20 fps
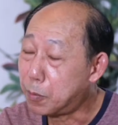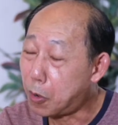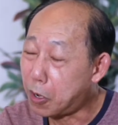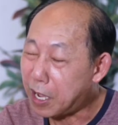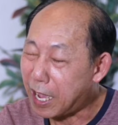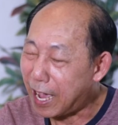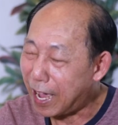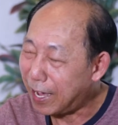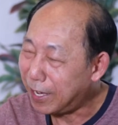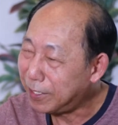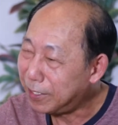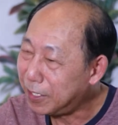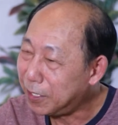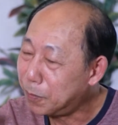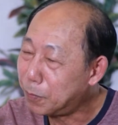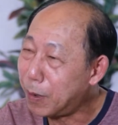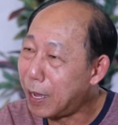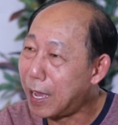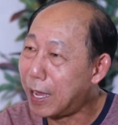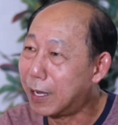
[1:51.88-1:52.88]
พอขายดี
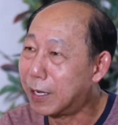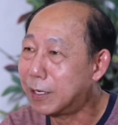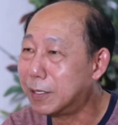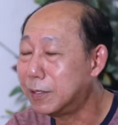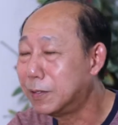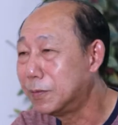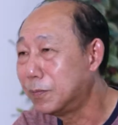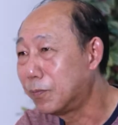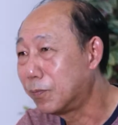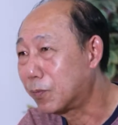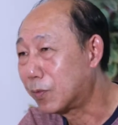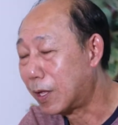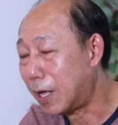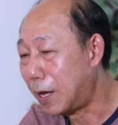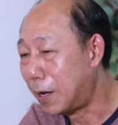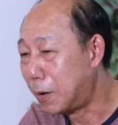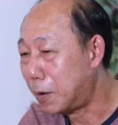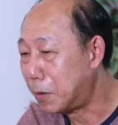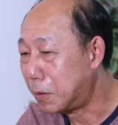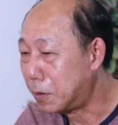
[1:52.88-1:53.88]
มาก
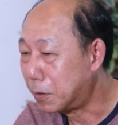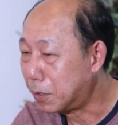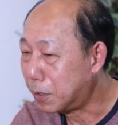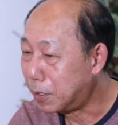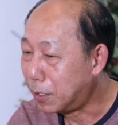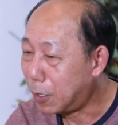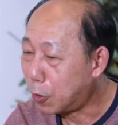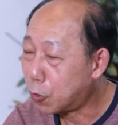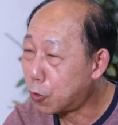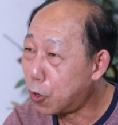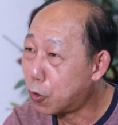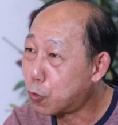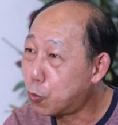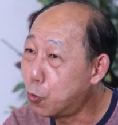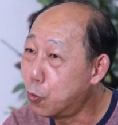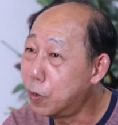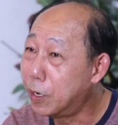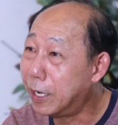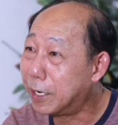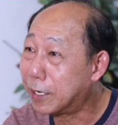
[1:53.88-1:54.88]
เราก็
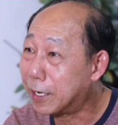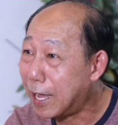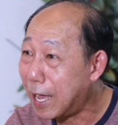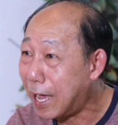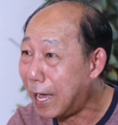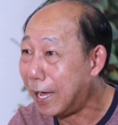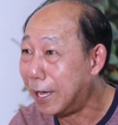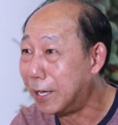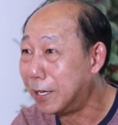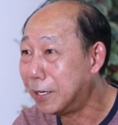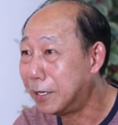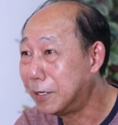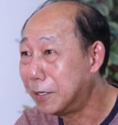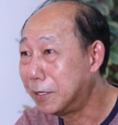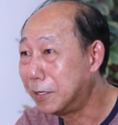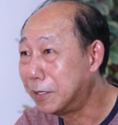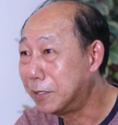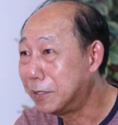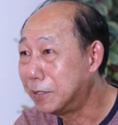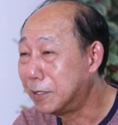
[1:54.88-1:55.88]
กู้เงินง่าย
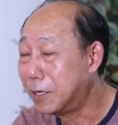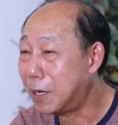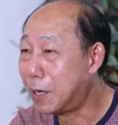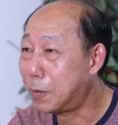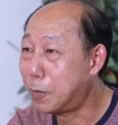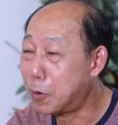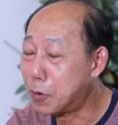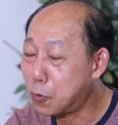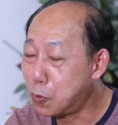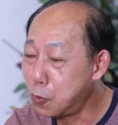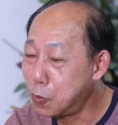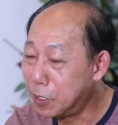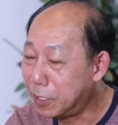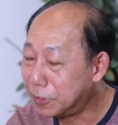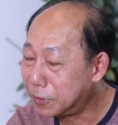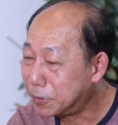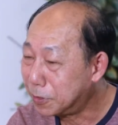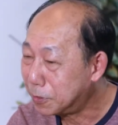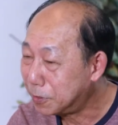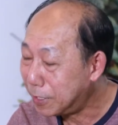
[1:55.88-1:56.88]
พอกู้
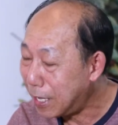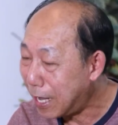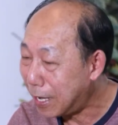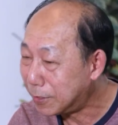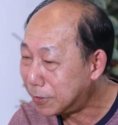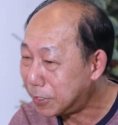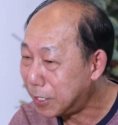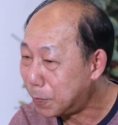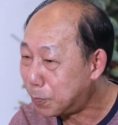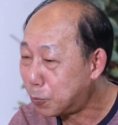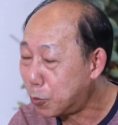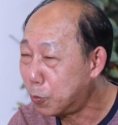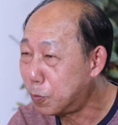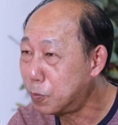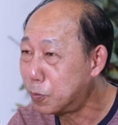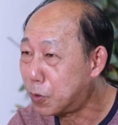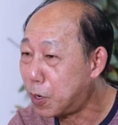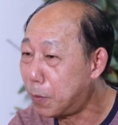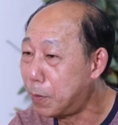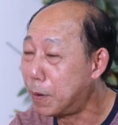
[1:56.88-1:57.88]
เงินได้เสร็จปุ๊บ
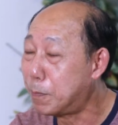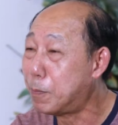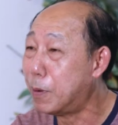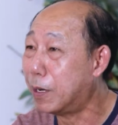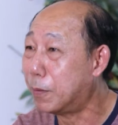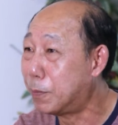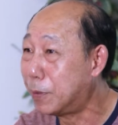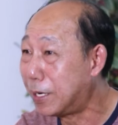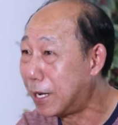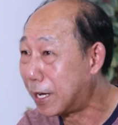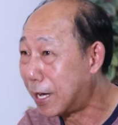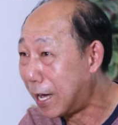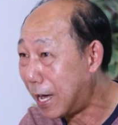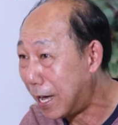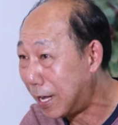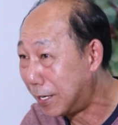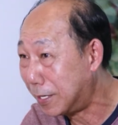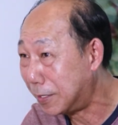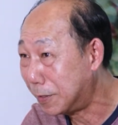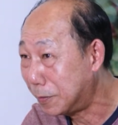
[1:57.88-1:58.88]
ก็ไปเปิดธนา
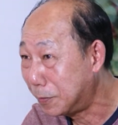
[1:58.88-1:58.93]
คาร